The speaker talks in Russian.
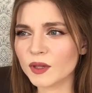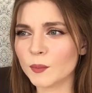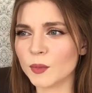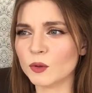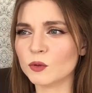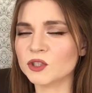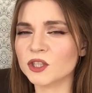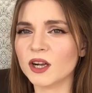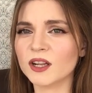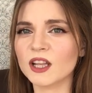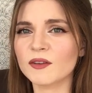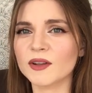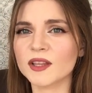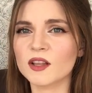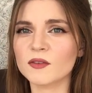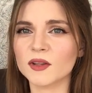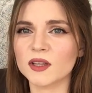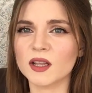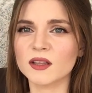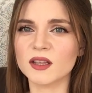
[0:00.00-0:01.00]
Потому что когда
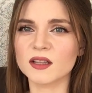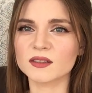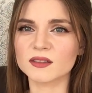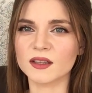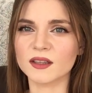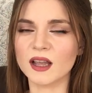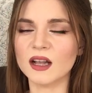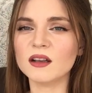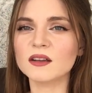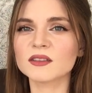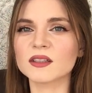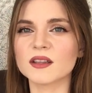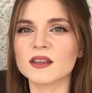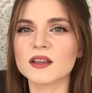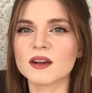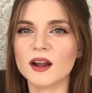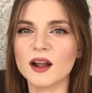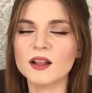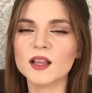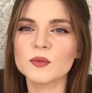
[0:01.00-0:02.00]
ваниль фаталь не отстоялась,
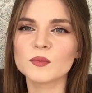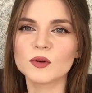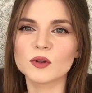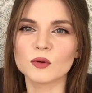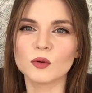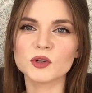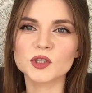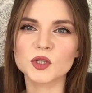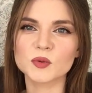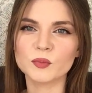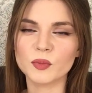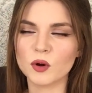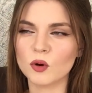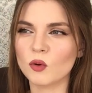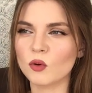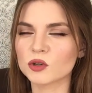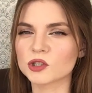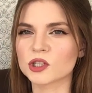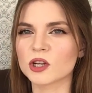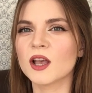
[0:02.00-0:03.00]
они реально были очень
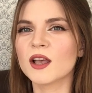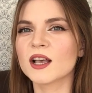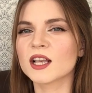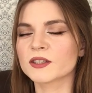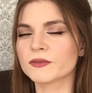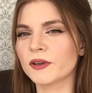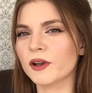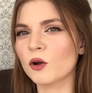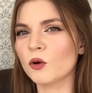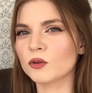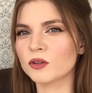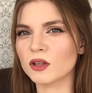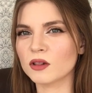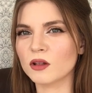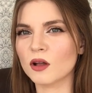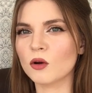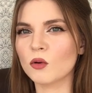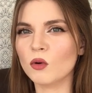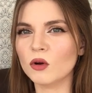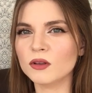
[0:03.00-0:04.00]
похожи своей какой-то
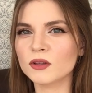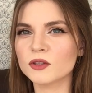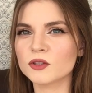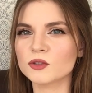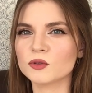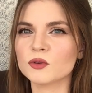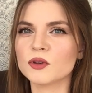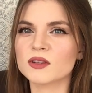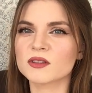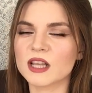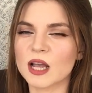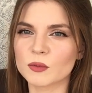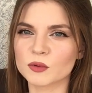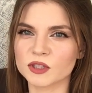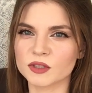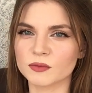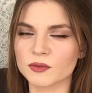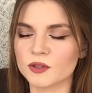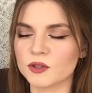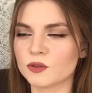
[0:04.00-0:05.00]
алкогольностью и
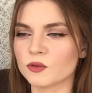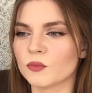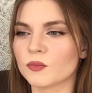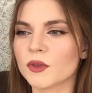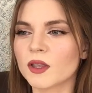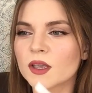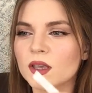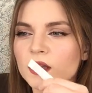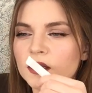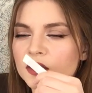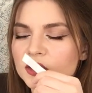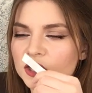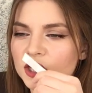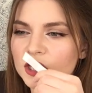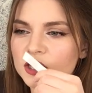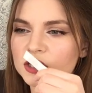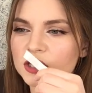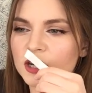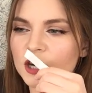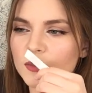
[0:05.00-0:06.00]
замшевостью.
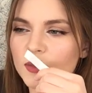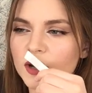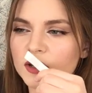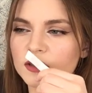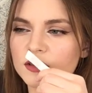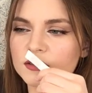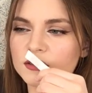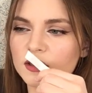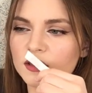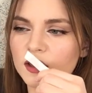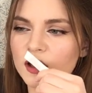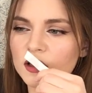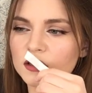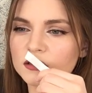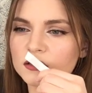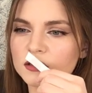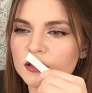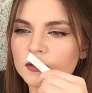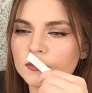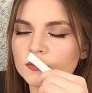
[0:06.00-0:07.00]
Сейчас же аромат
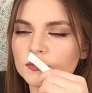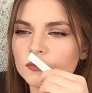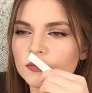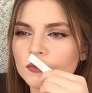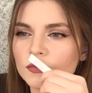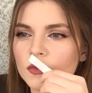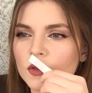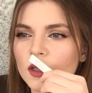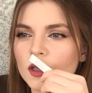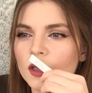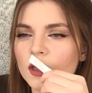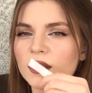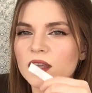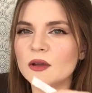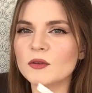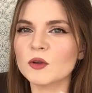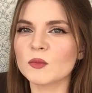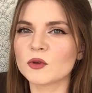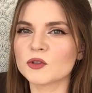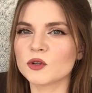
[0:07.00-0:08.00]
настоялся,
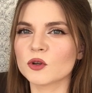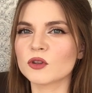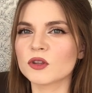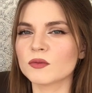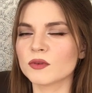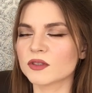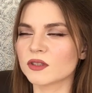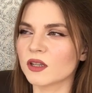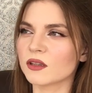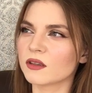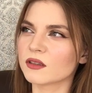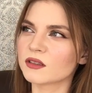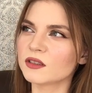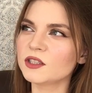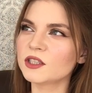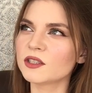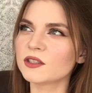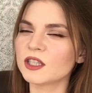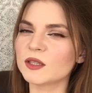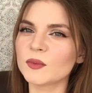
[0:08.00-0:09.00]
я в нем отчетливо стала
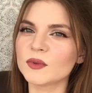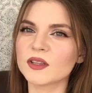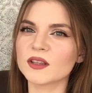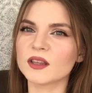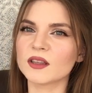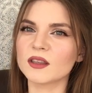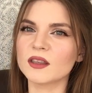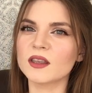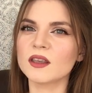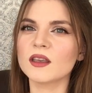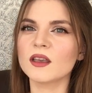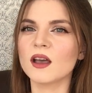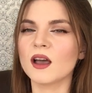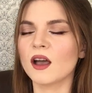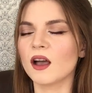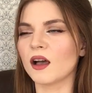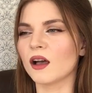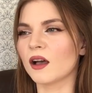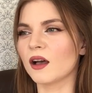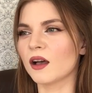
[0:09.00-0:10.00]
слышать именно такие
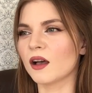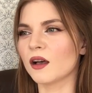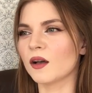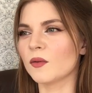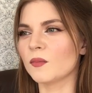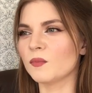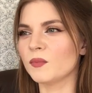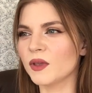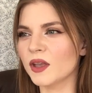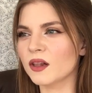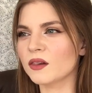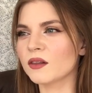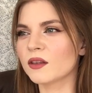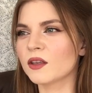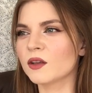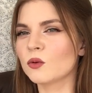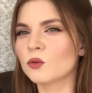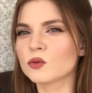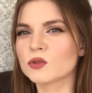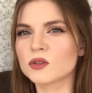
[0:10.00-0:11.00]
э,
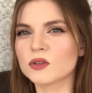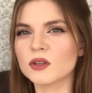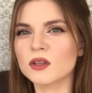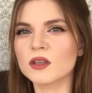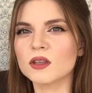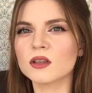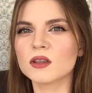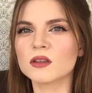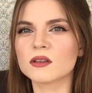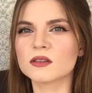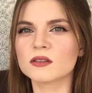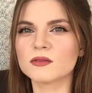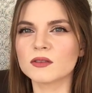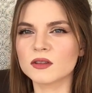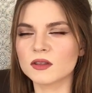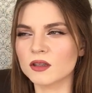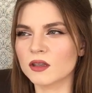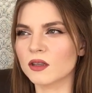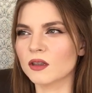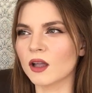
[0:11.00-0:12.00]
белые густые
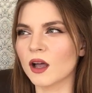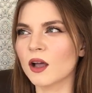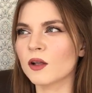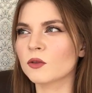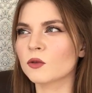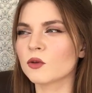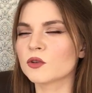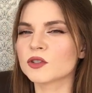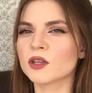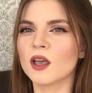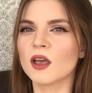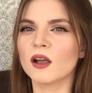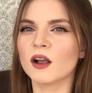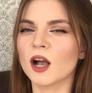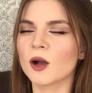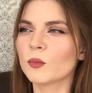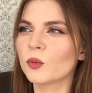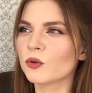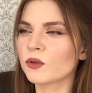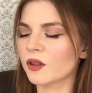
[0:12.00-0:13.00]
цветы, да, то есть
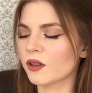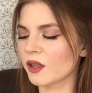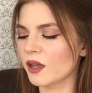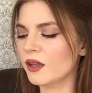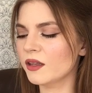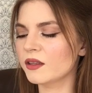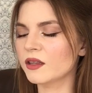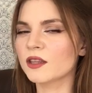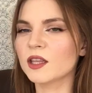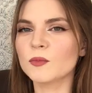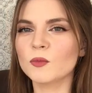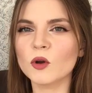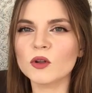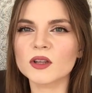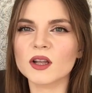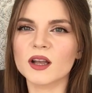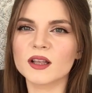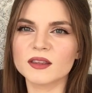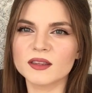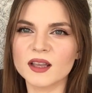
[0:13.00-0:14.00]
как будто, знаете, не
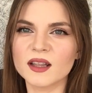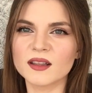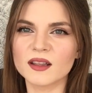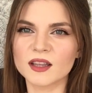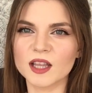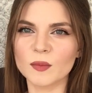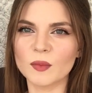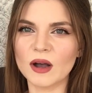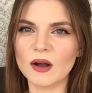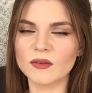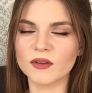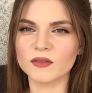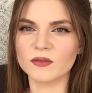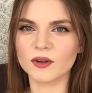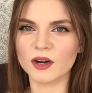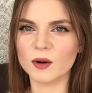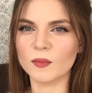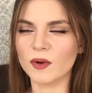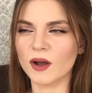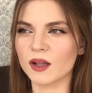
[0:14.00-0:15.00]
мед отдельно добавлен
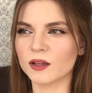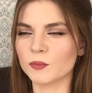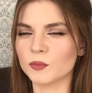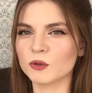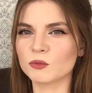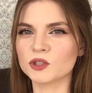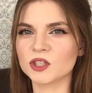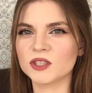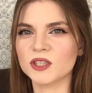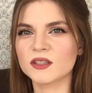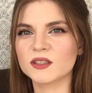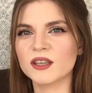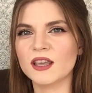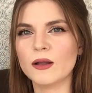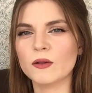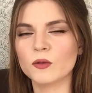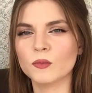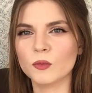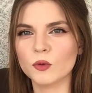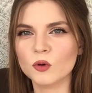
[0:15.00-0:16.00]
в аромат, потому что здесь
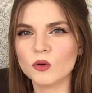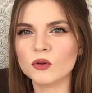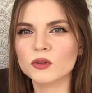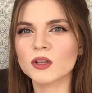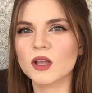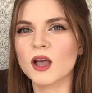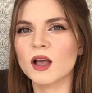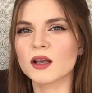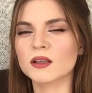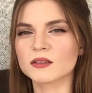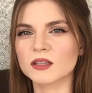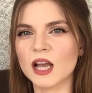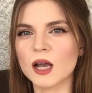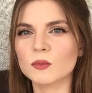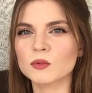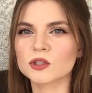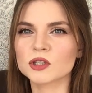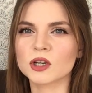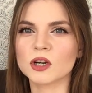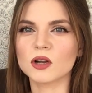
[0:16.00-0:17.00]
заявлен мед,
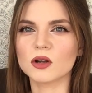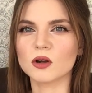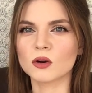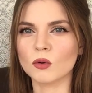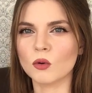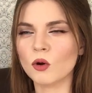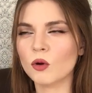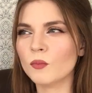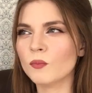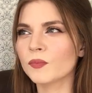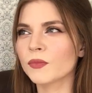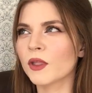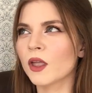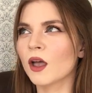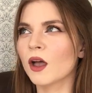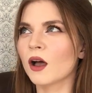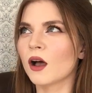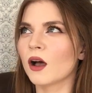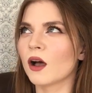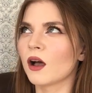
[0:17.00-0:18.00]
замша, ром,
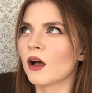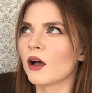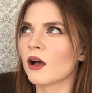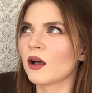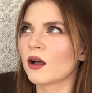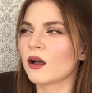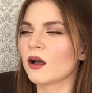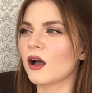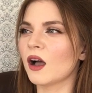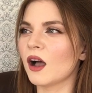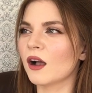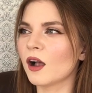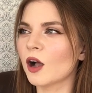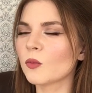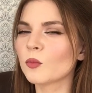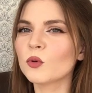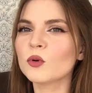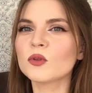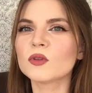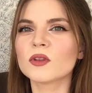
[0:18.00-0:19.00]
а, а
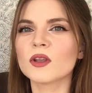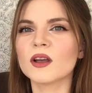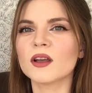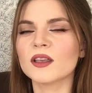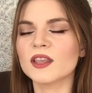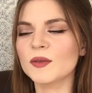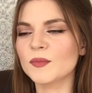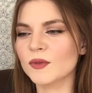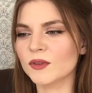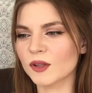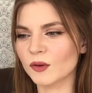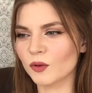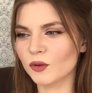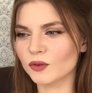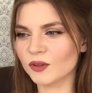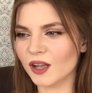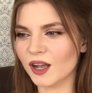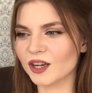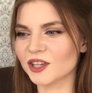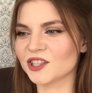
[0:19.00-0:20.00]
как будто именно
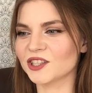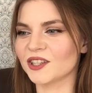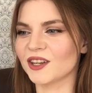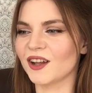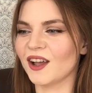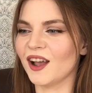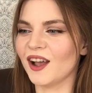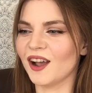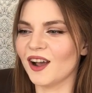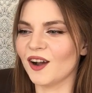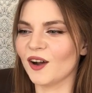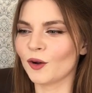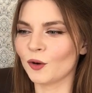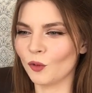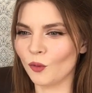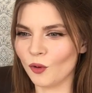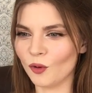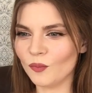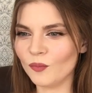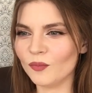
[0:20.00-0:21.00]
вот так же
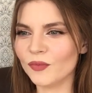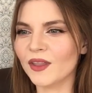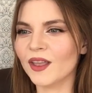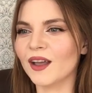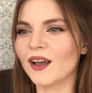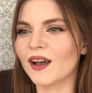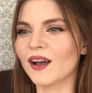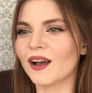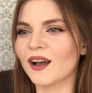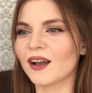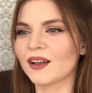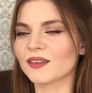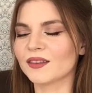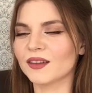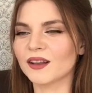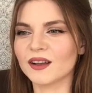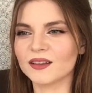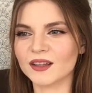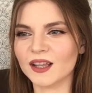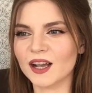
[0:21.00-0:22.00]
ром, а,
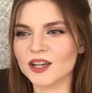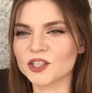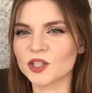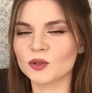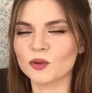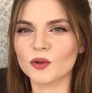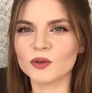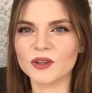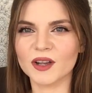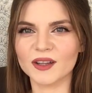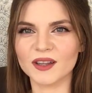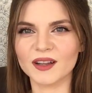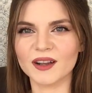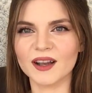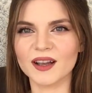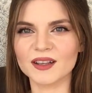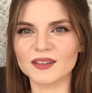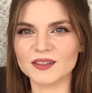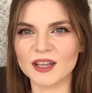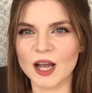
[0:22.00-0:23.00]
также тонкая
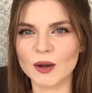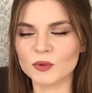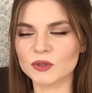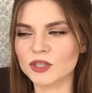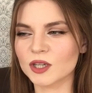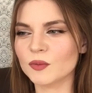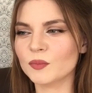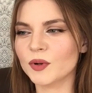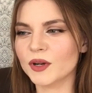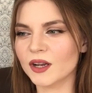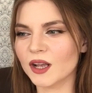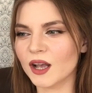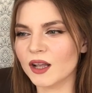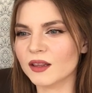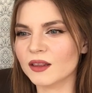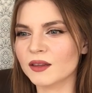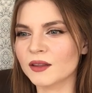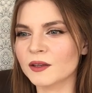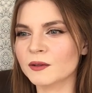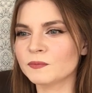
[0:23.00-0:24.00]
такая замша
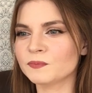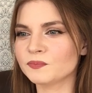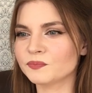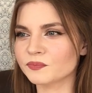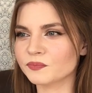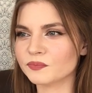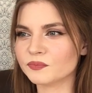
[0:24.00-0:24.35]
приятная,